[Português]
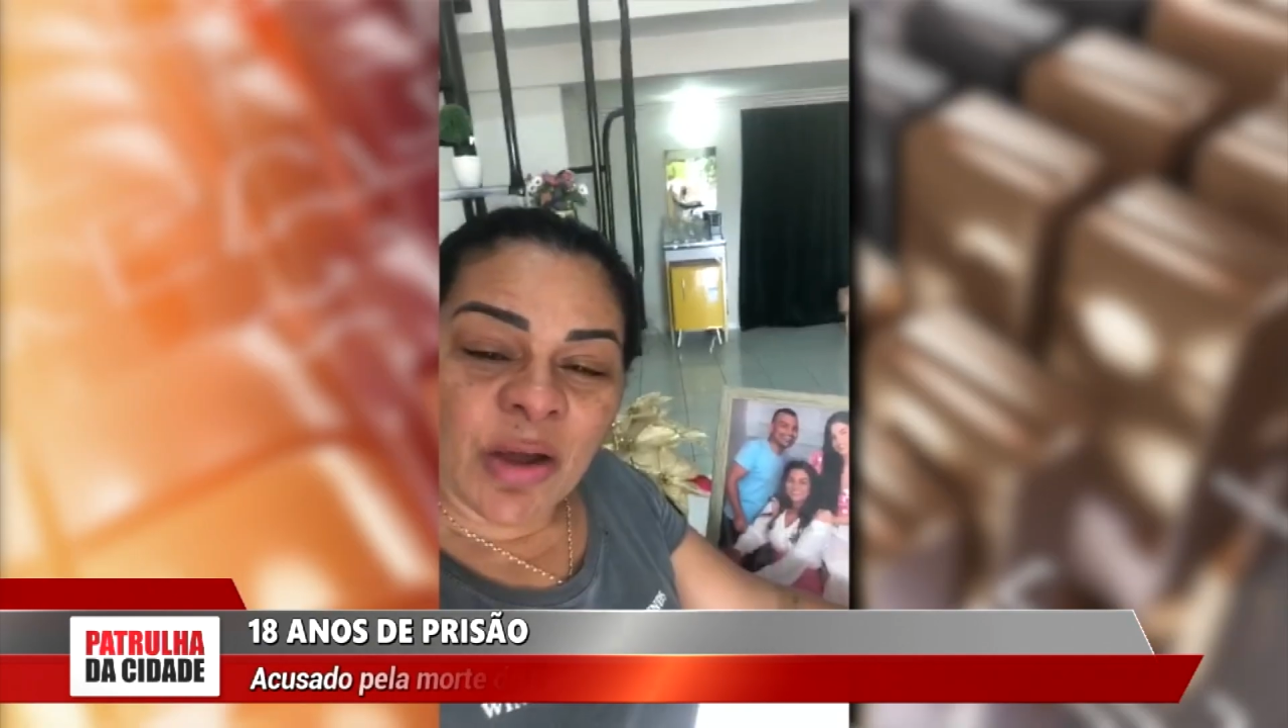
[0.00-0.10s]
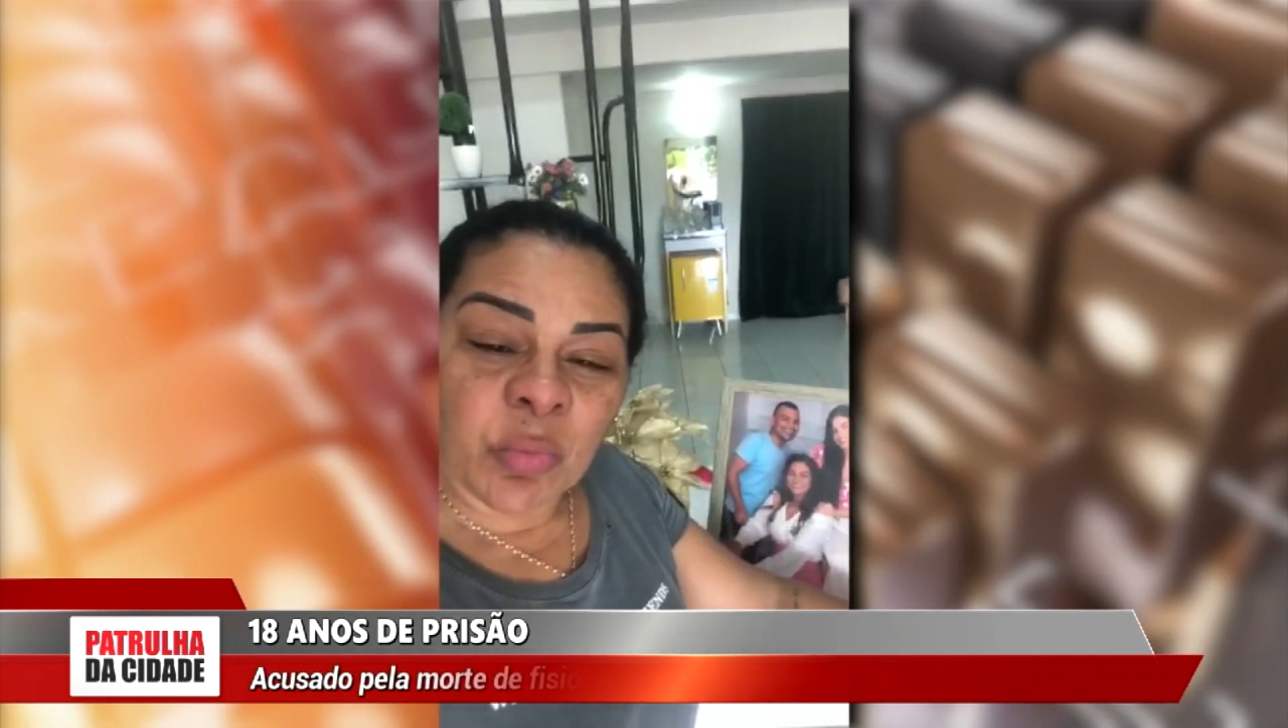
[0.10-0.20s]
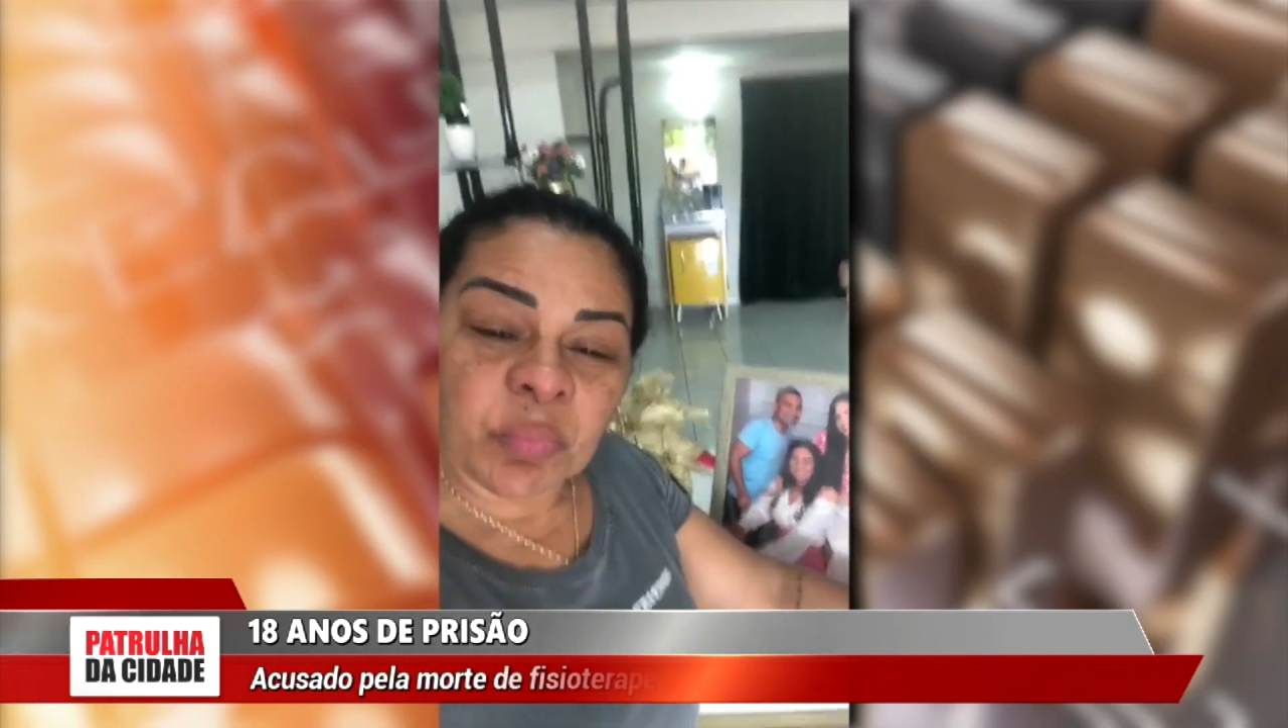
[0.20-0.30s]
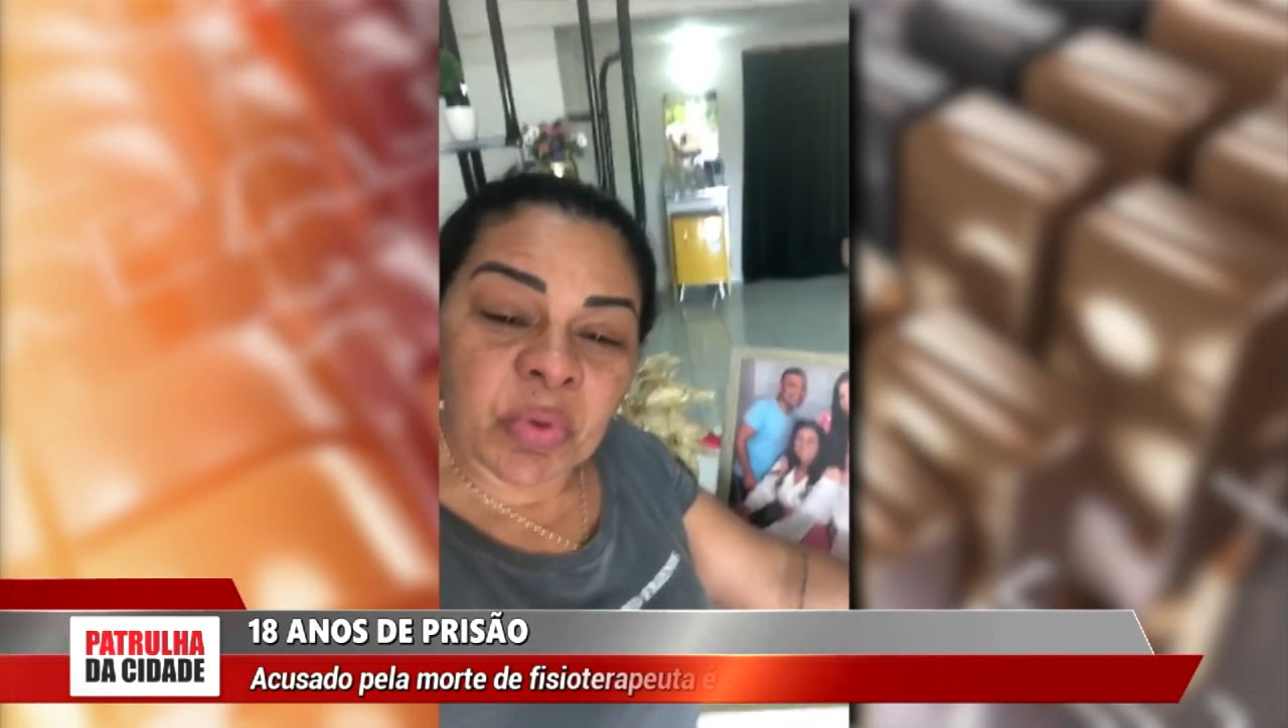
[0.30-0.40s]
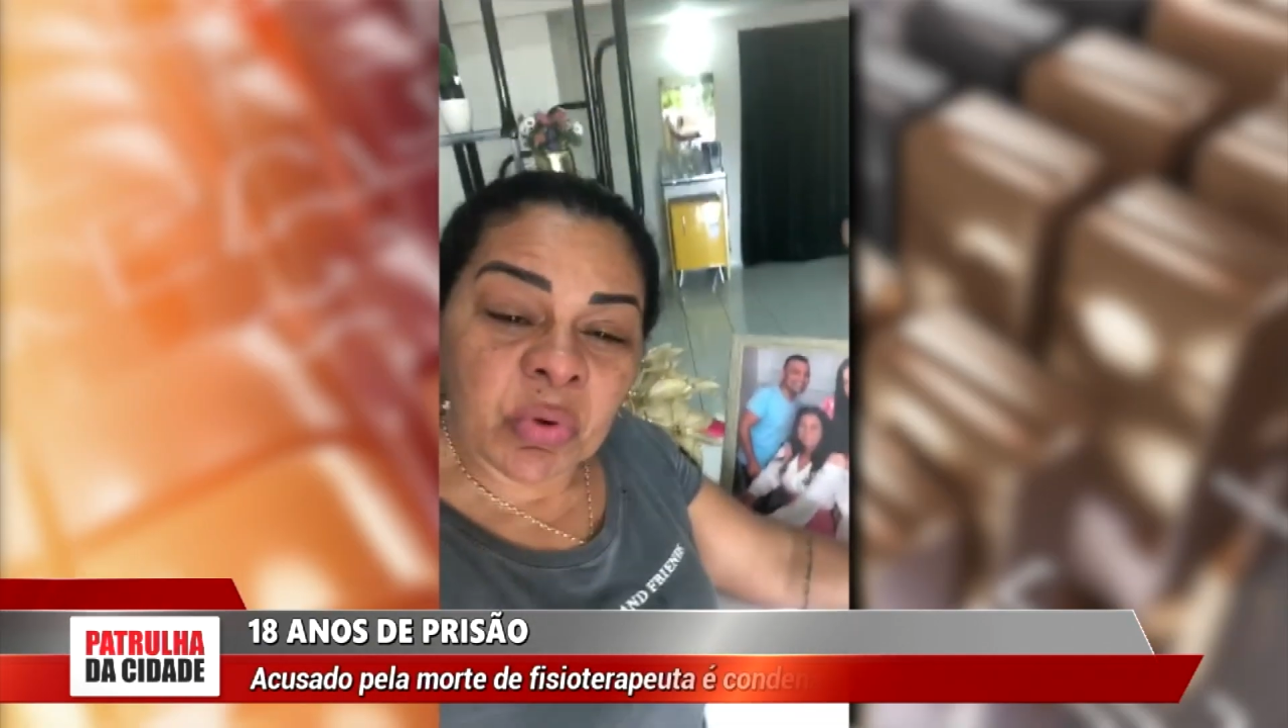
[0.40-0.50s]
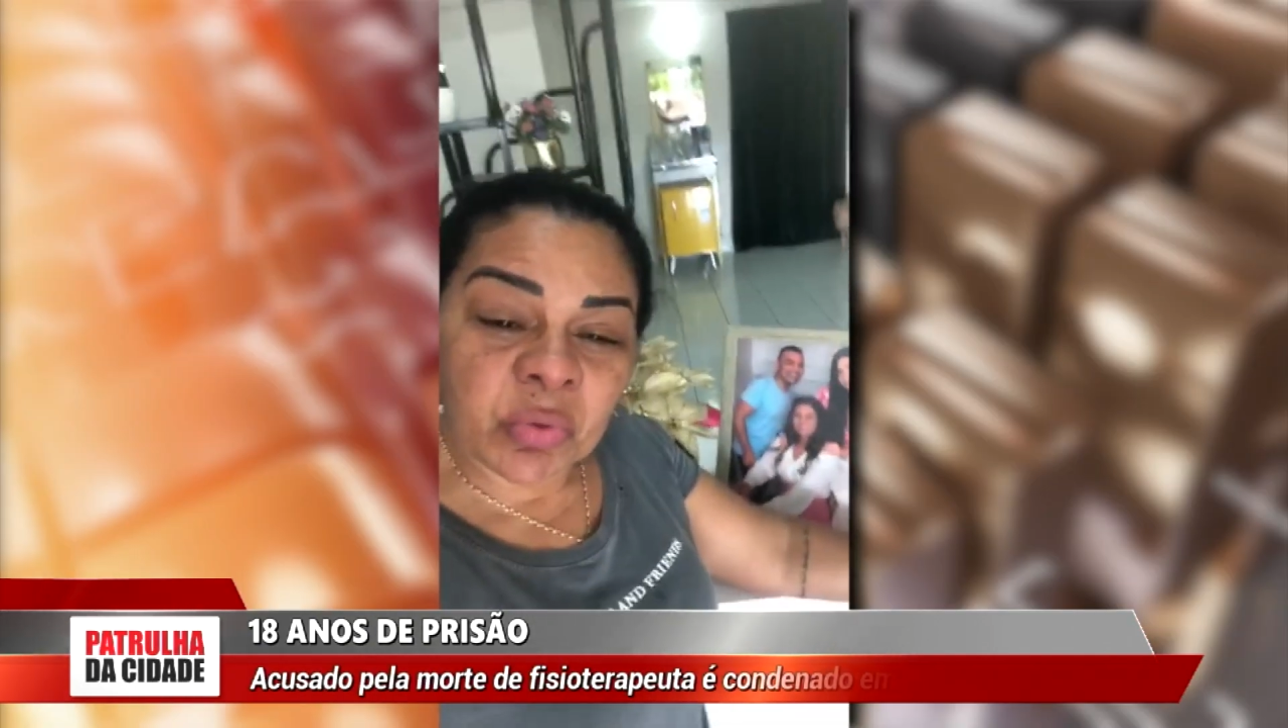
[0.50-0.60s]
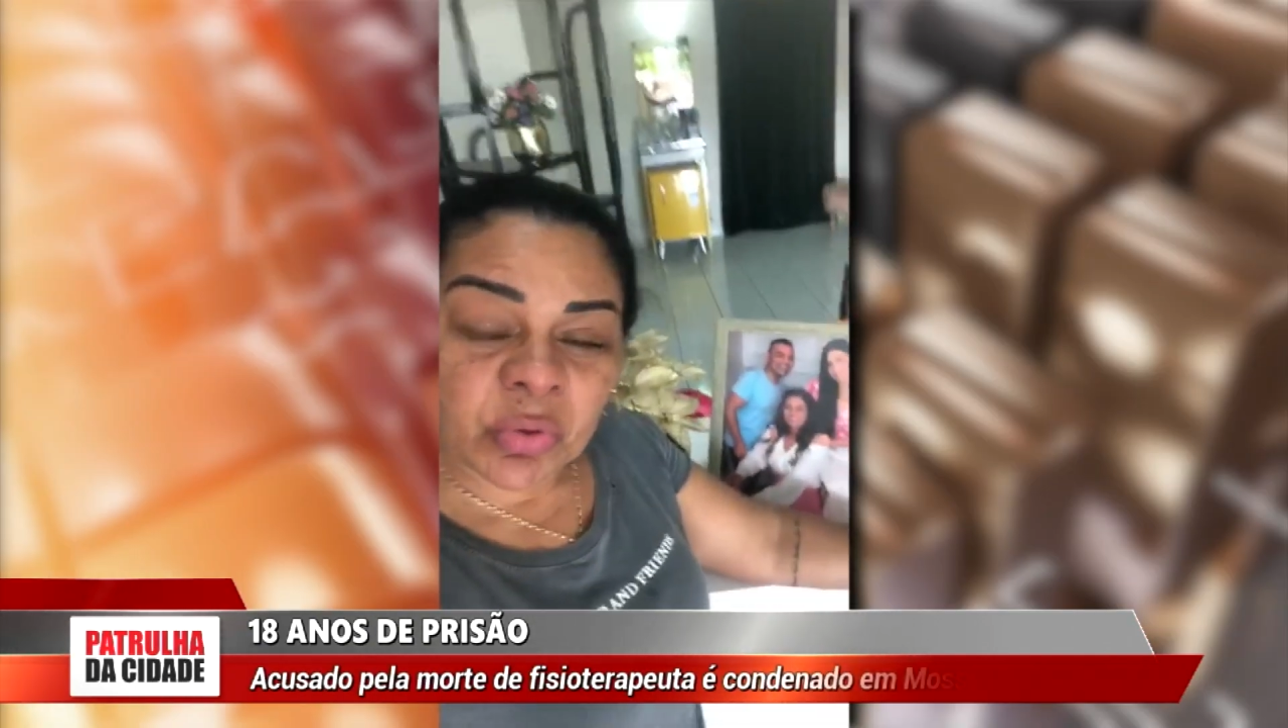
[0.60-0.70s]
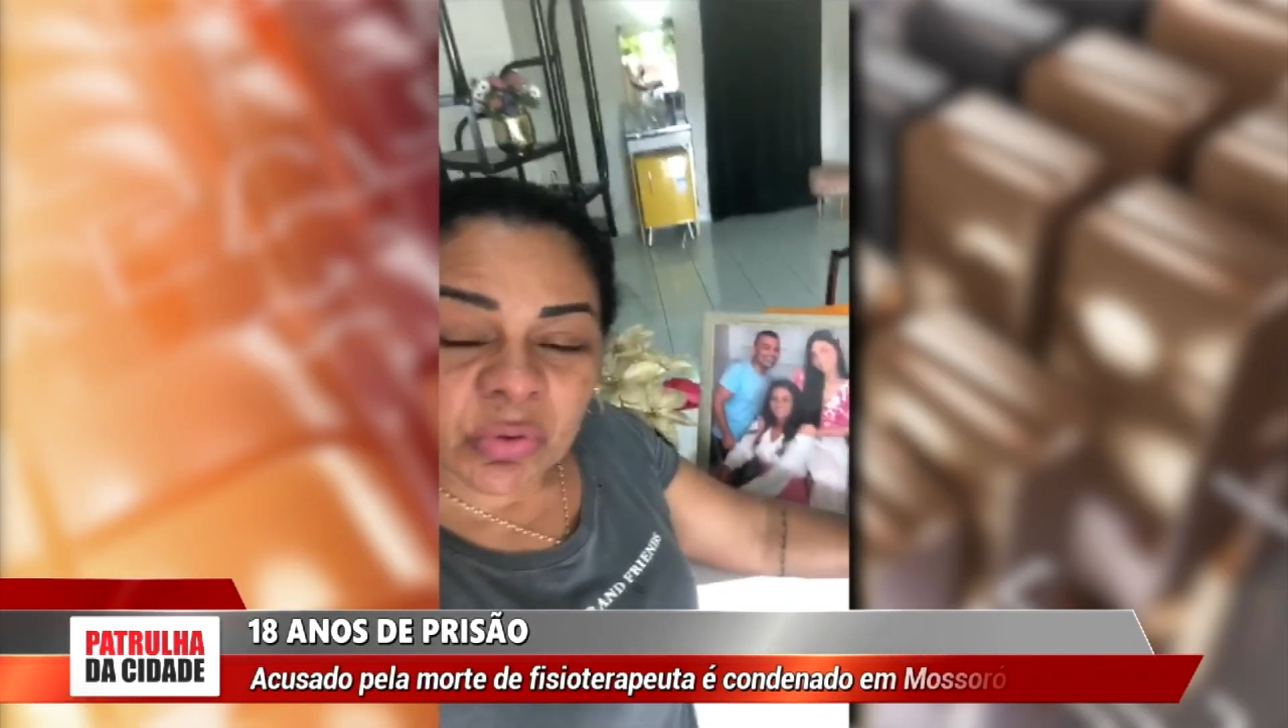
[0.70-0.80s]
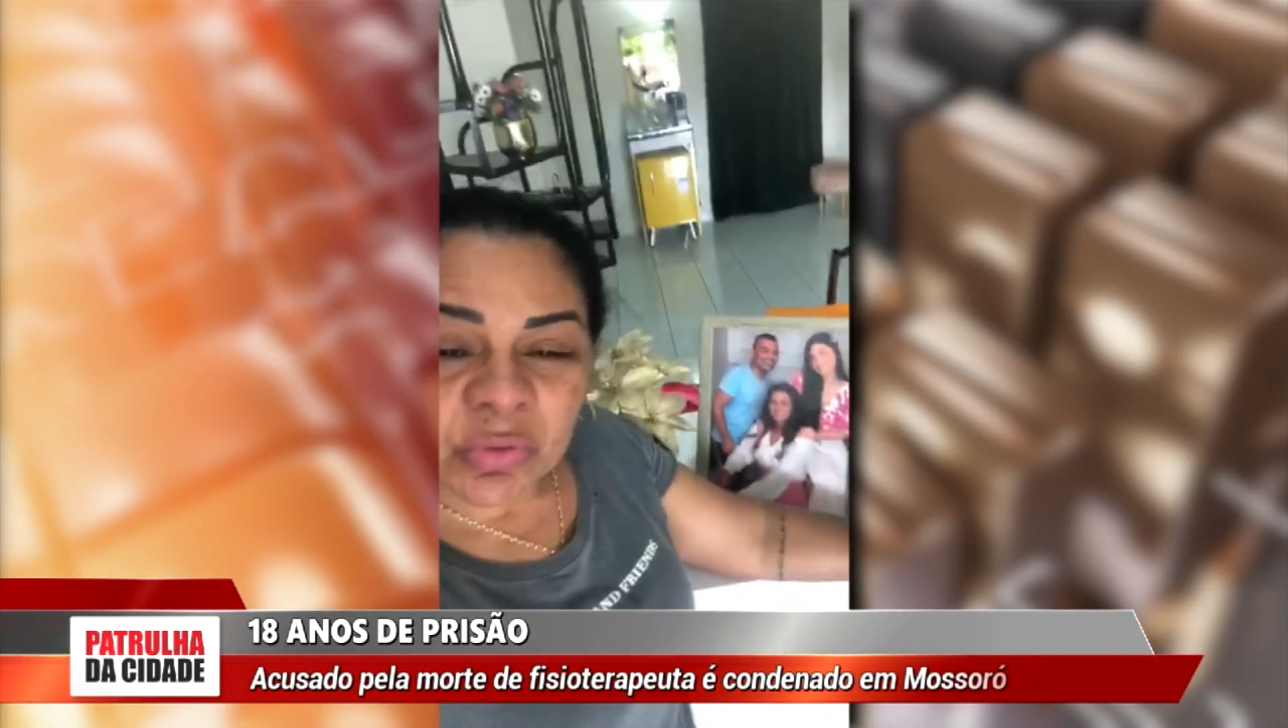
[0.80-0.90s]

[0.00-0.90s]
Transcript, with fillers: um pouco